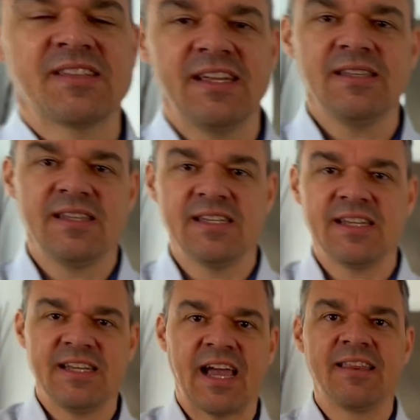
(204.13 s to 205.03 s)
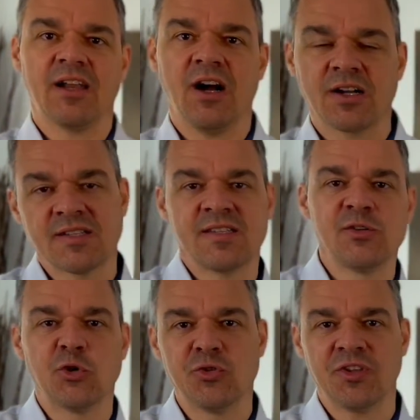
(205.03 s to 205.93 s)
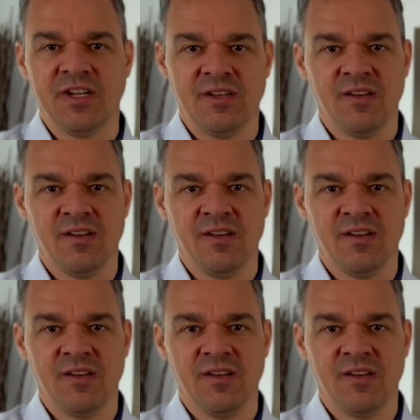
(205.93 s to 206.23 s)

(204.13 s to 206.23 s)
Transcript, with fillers: wir sind hier in einer Aktion